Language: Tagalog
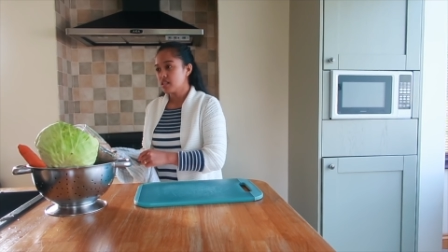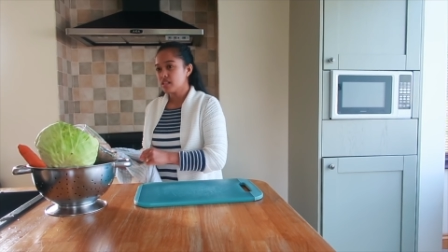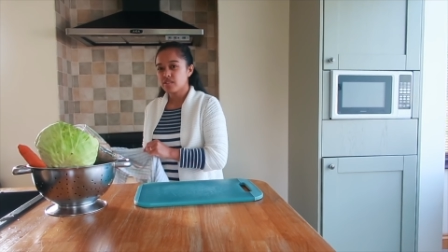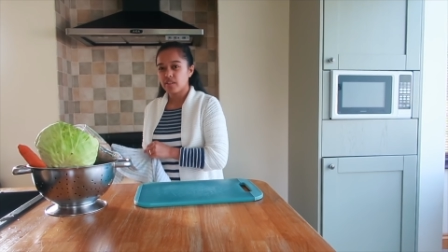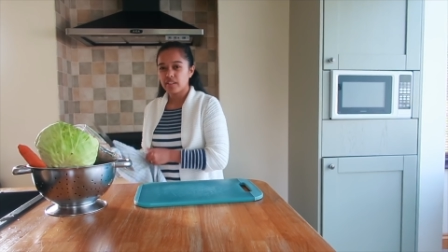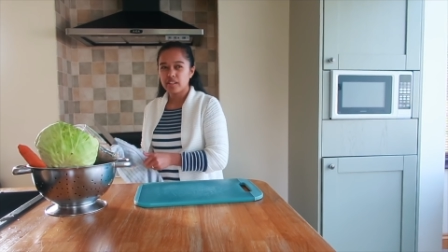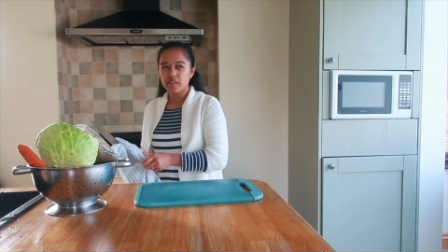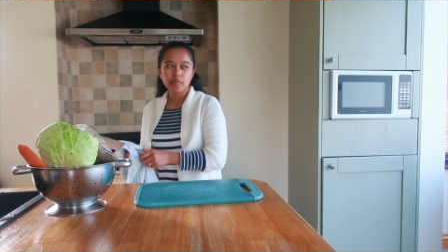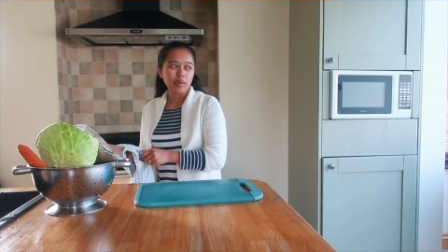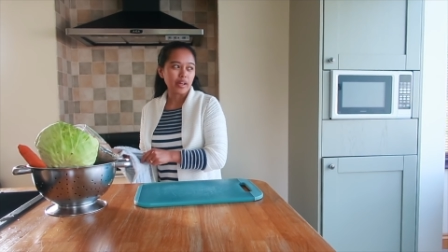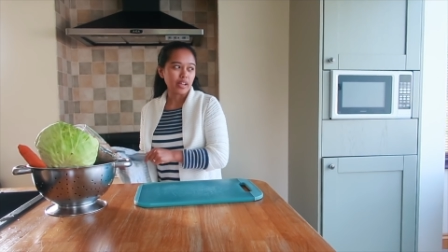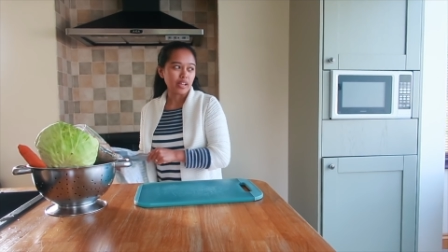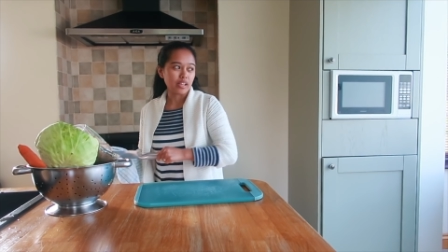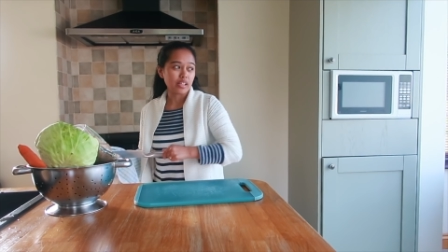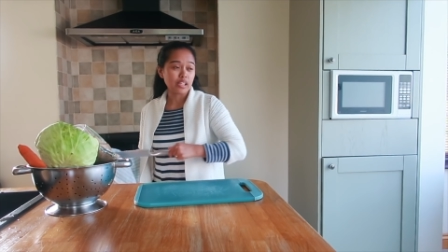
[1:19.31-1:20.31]
So
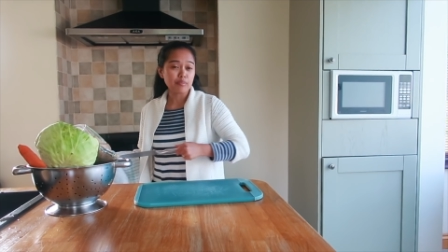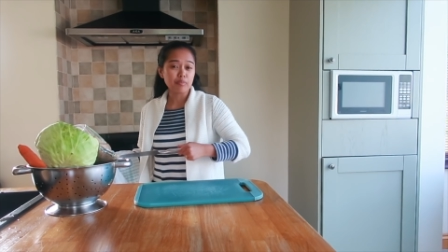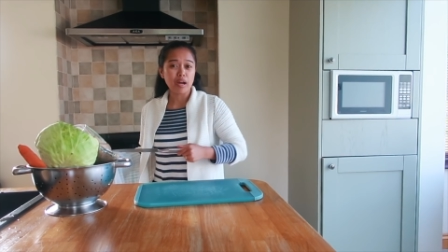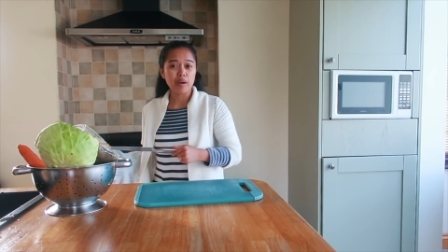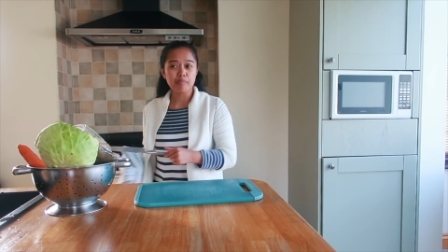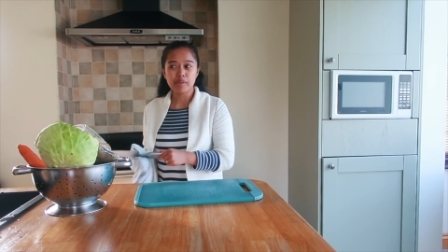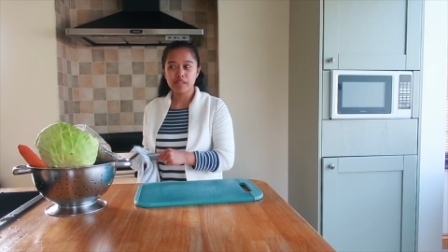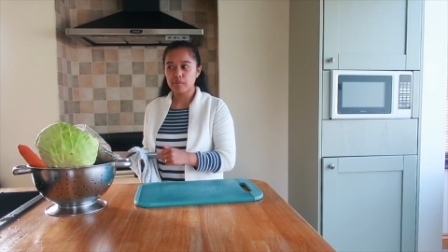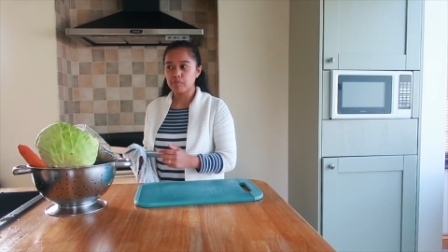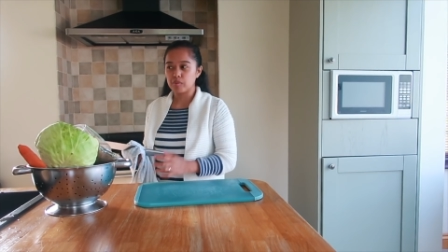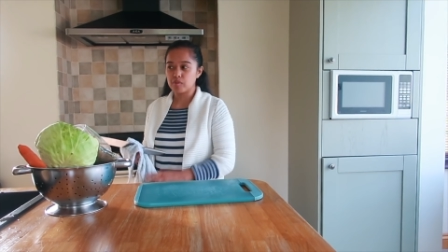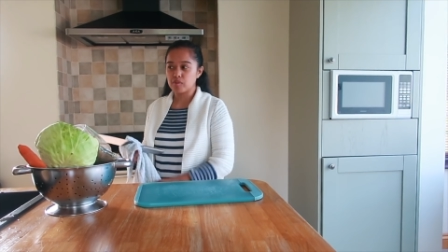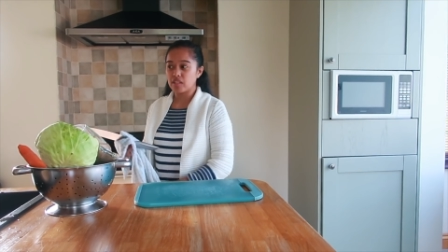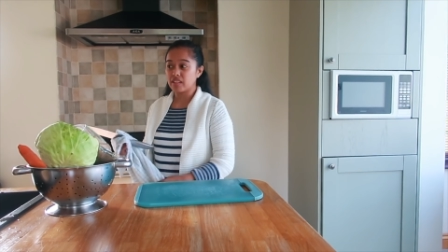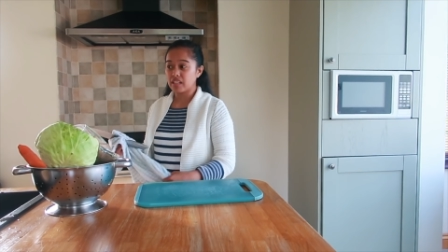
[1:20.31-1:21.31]
anyway, hindi pa kami
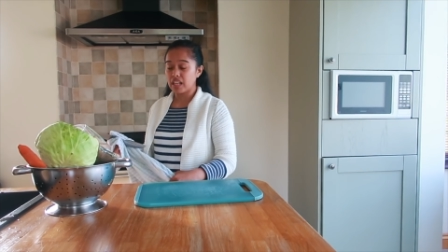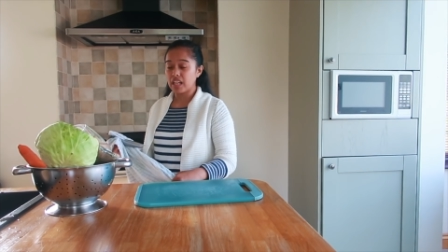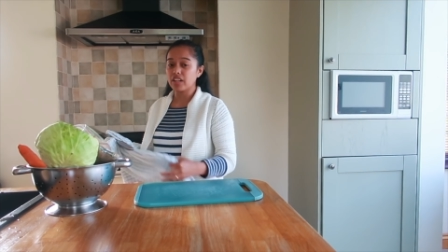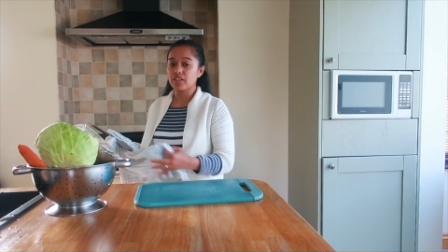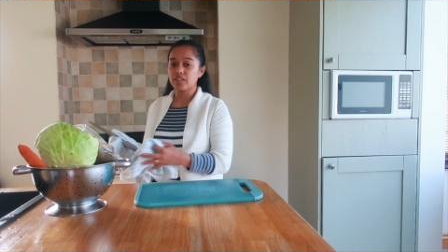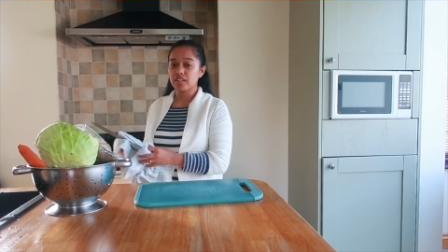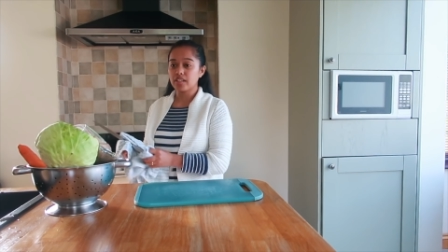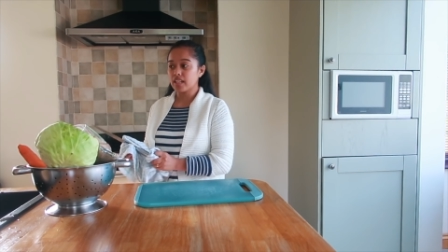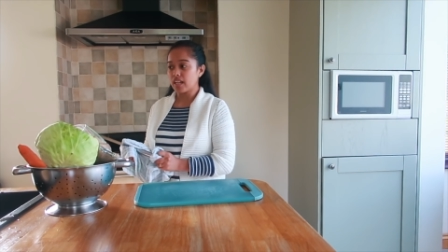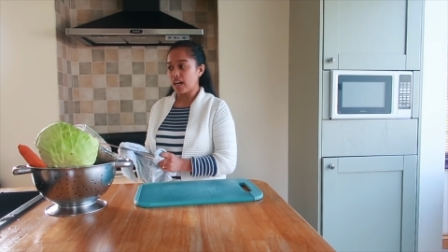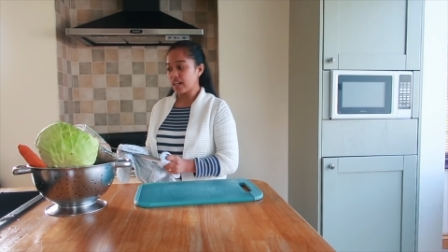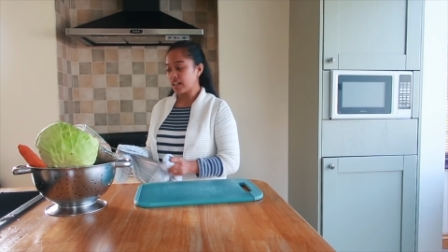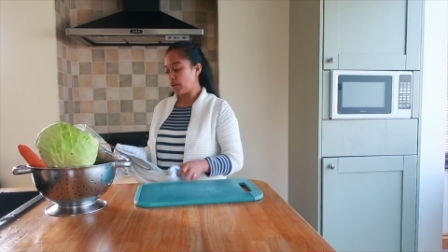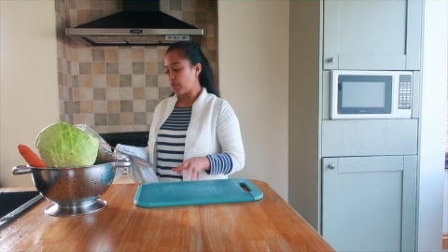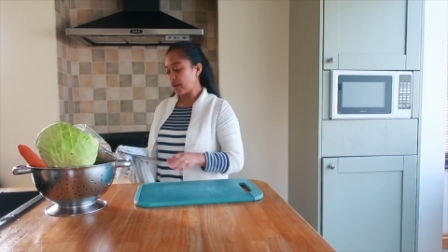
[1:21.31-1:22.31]
tapos sa trailer na
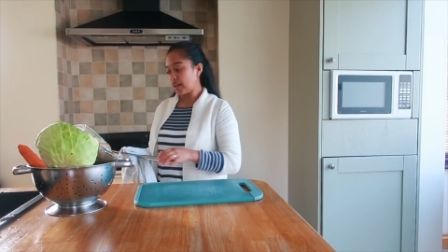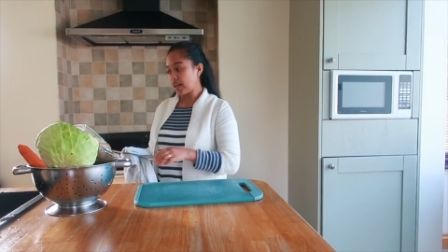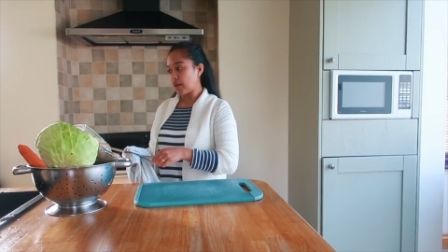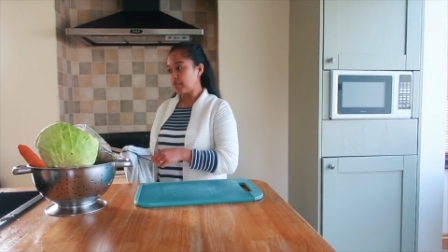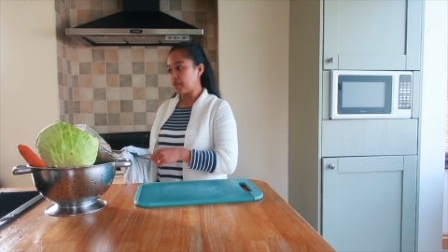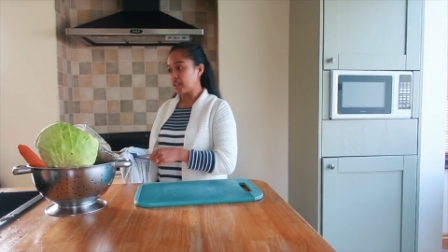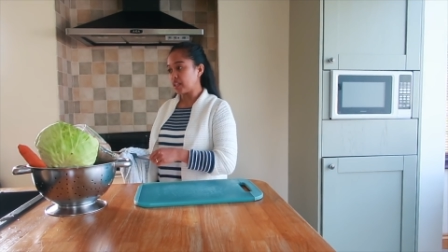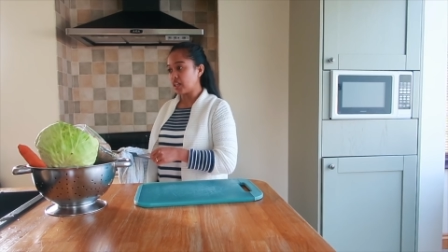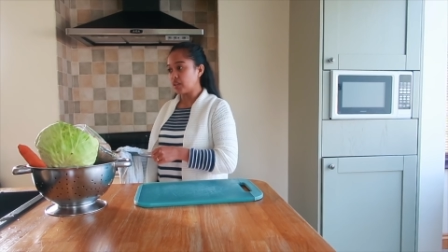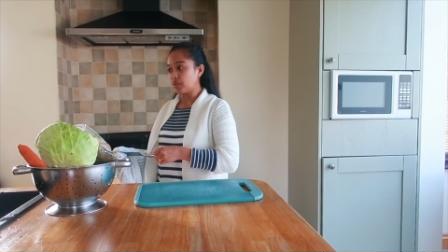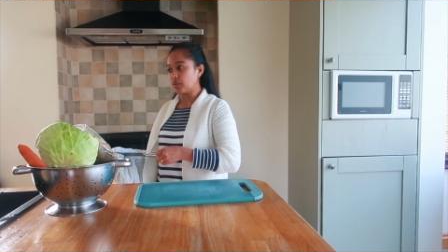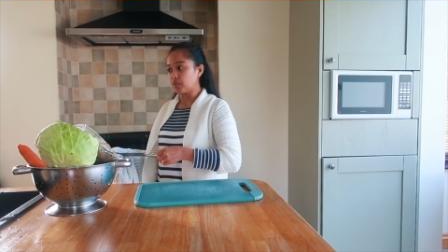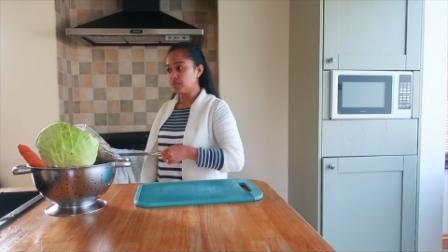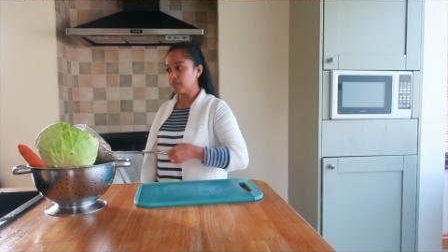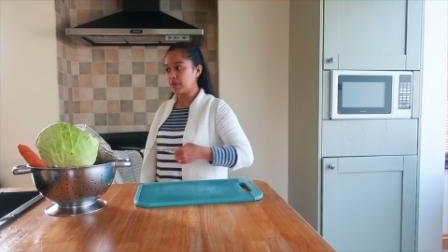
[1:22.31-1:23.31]
ginagawa namin
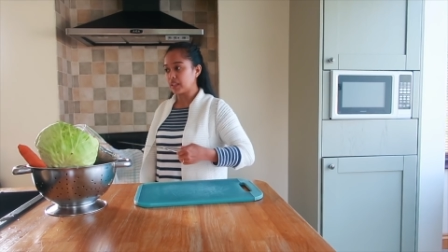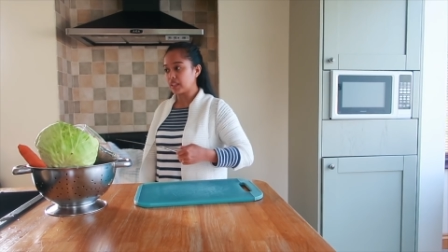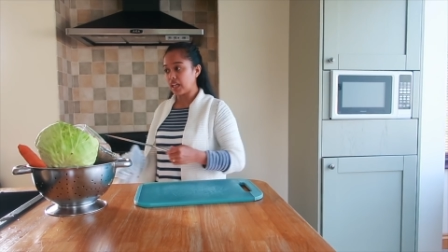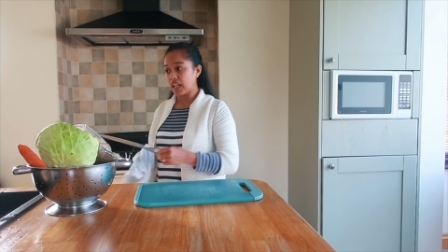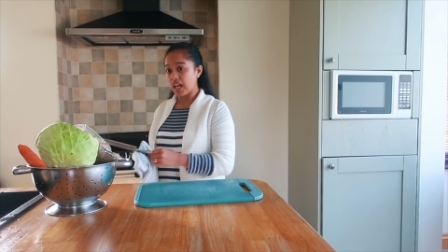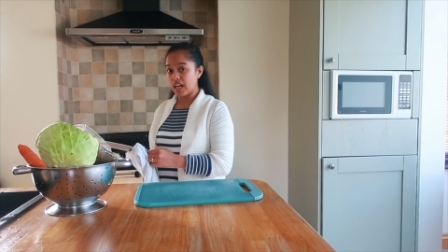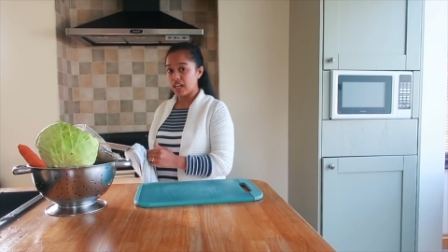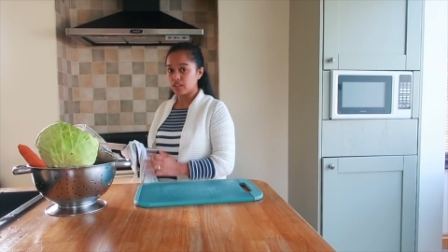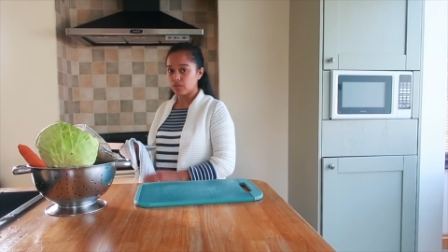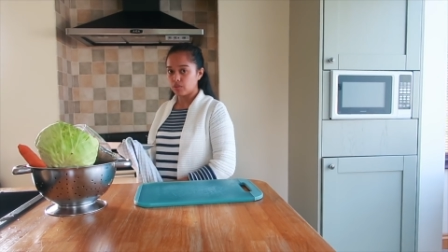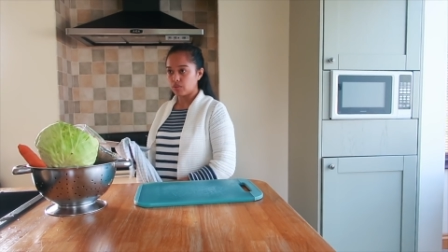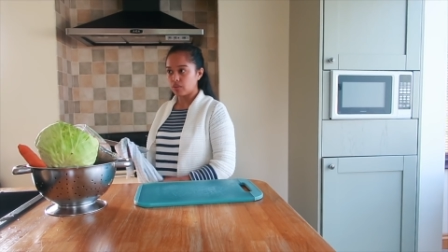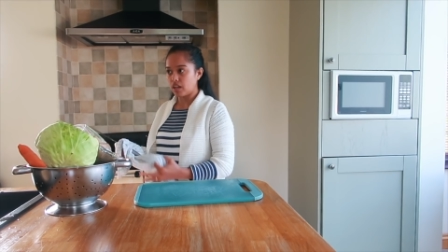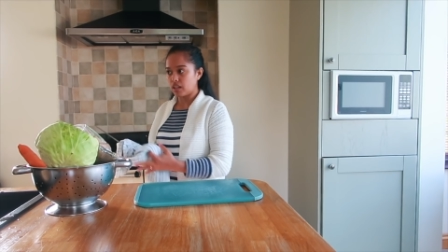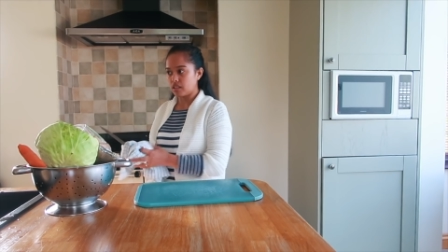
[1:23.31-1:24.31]
ngayon but kailangan
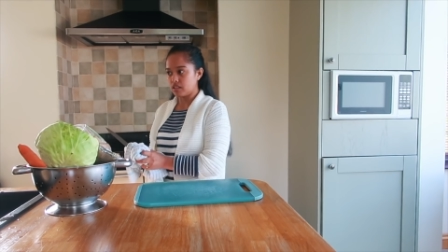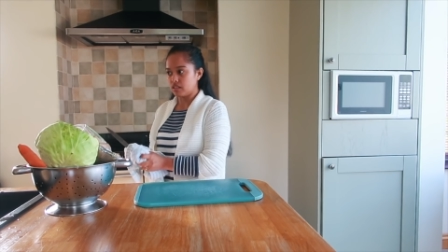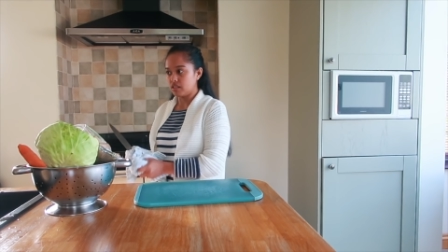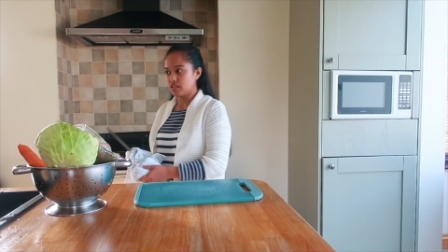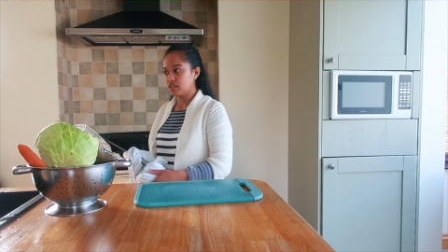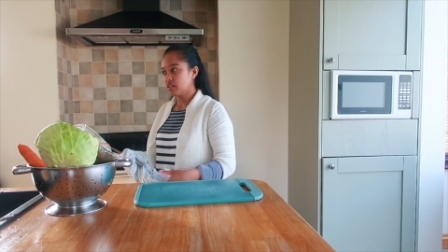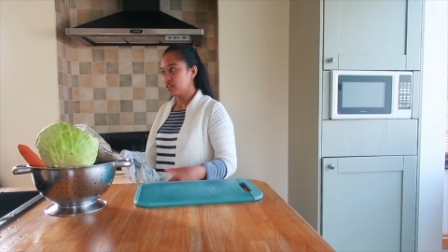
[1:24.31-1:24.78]
ko nang